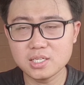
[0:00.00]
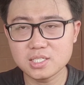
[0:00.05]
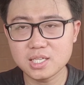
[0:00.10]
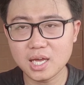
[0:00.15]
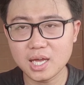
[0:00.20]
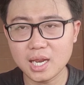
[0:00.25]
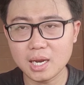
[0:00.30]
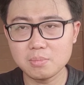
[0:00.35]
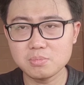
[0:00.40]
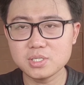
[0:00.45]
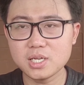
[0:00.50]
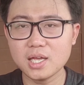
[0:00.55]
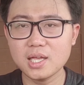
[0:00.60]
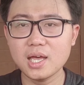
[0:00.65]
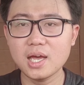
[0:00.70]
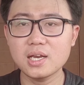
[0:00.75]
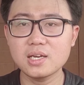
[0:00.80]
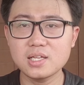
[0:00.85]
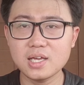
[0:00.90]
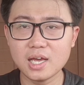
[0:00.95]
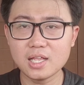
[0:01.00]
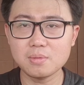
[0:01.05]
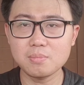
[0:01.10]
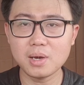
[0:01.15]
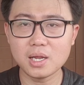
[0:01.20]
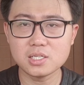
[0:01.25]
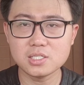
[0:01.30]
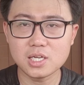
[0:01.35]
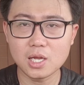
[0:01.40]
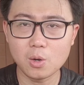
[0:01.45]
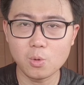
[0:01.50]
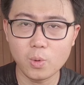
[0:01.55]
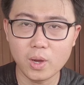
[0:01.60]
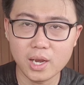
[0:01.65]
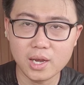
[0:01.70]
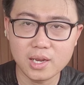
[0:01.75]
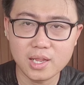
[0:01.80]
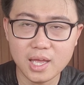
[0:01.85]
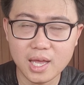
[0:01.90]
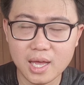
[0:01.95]
Instagram saya di
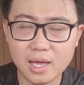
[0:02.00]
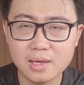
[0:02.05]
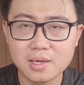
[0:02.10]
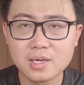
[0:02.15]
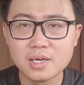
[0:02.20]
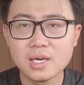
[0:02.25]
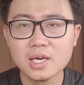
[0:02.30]
@marcelwen ya.